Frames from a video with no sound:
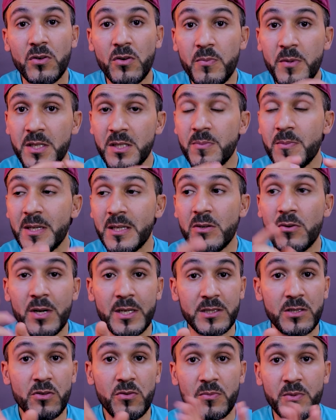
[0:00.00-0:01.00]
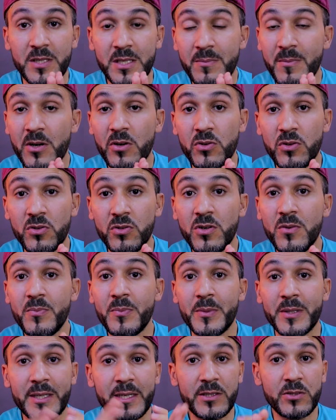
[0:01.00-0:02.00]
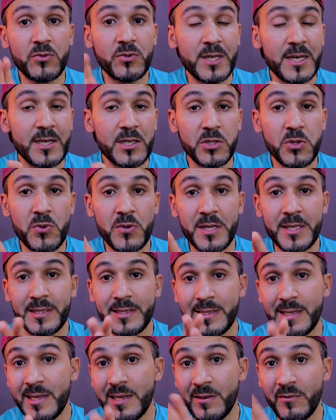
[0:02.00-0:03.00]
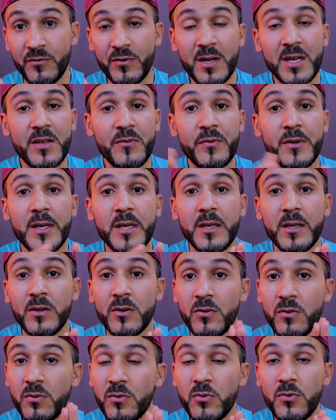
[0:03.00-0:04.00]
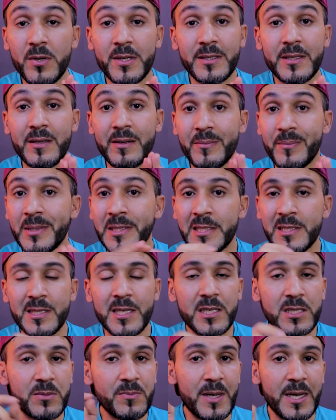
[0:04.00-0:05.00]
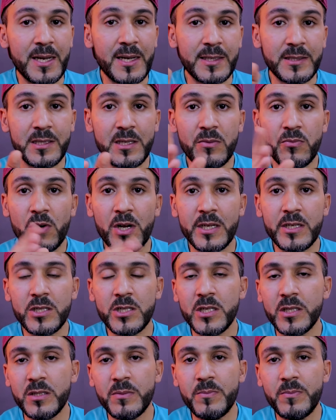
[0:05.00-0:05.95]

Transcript: وبالنسبة للوحة الأم كما قلت لكم راح تكون على سوكات AM5 وانا ما ننصحش مع هذه المعالجات